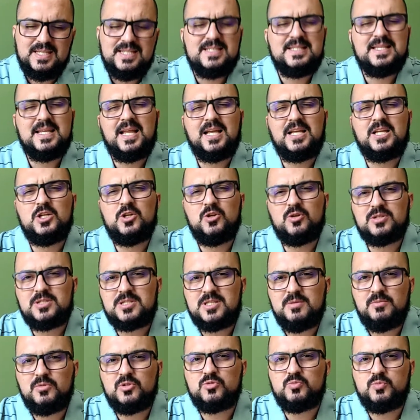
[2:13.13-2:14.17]
será que
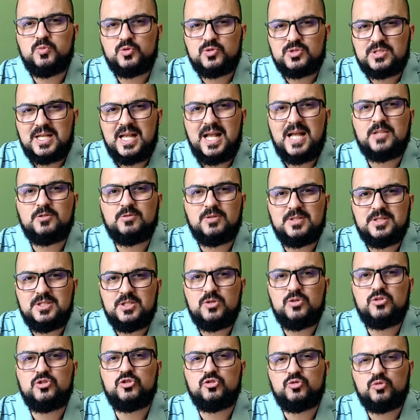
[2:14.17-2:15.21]
nós temos buscado a
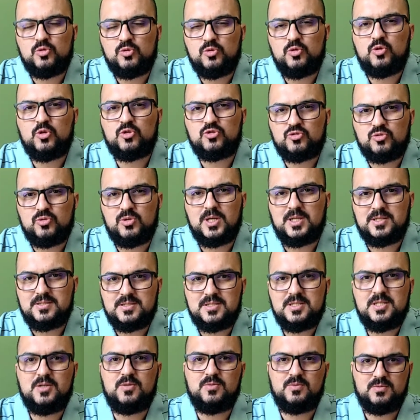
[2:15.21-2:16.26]
Deus de todo o nosso
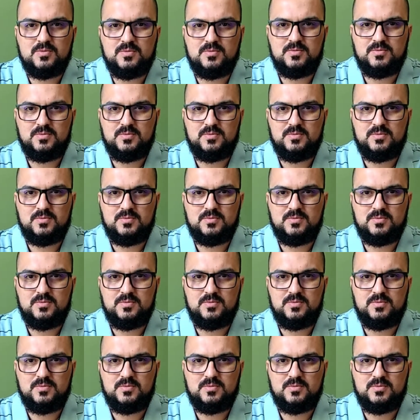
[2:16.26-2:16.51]
coração?